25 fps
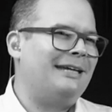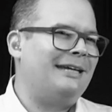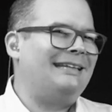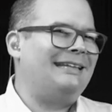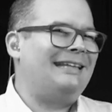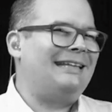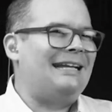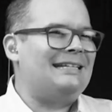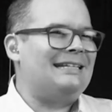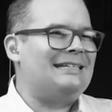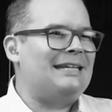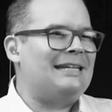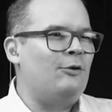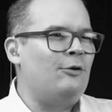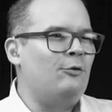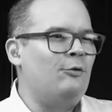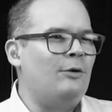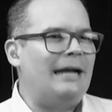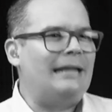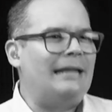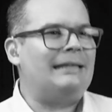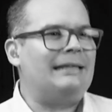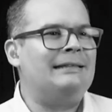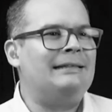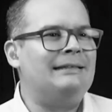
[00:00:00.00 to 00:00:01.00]
¿Qué tal si en
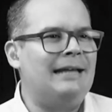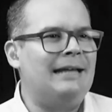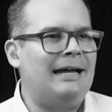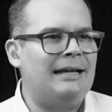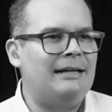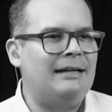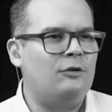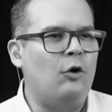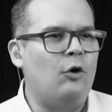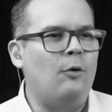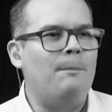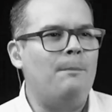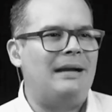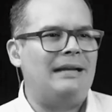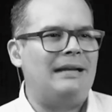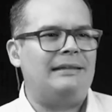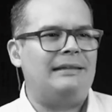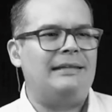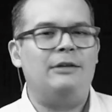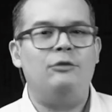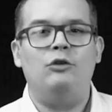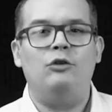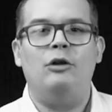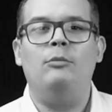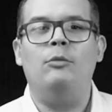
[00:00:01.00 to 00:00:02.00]
lugar de estar
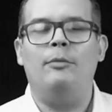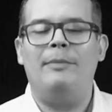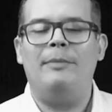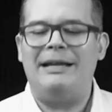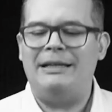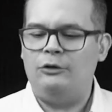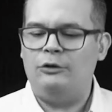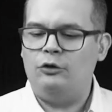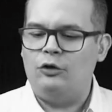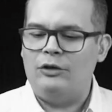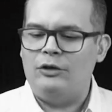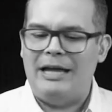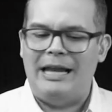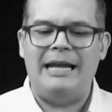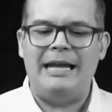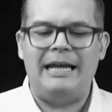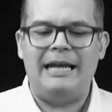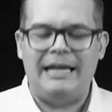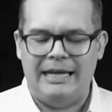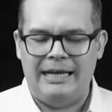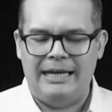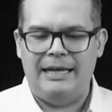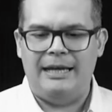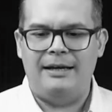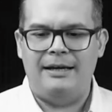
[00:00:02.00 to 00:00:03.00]
compartiendo el momento de
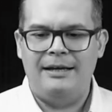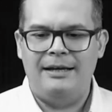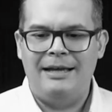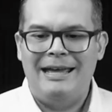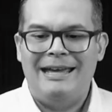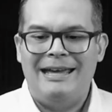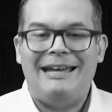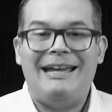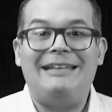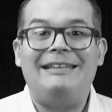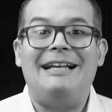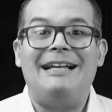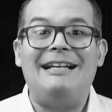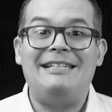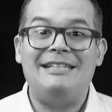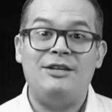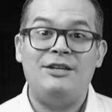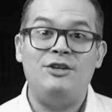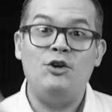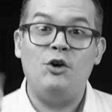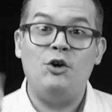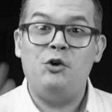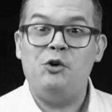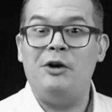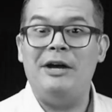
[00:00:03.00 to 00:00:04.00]
alegría, qué tal si
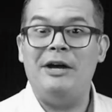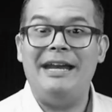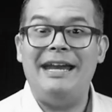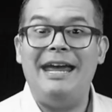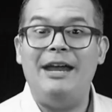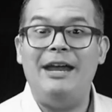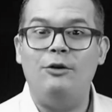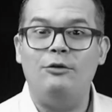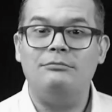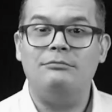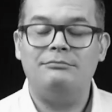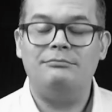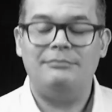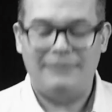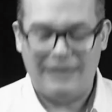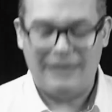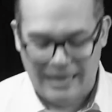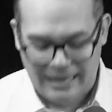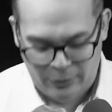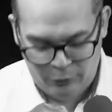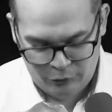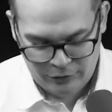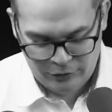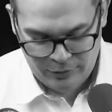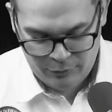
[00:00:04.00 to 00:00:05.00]
yo lo genero?
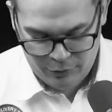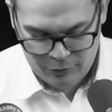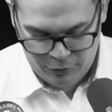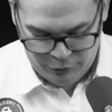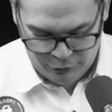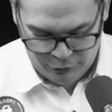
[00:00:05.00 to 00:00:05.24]
¿A dónde voy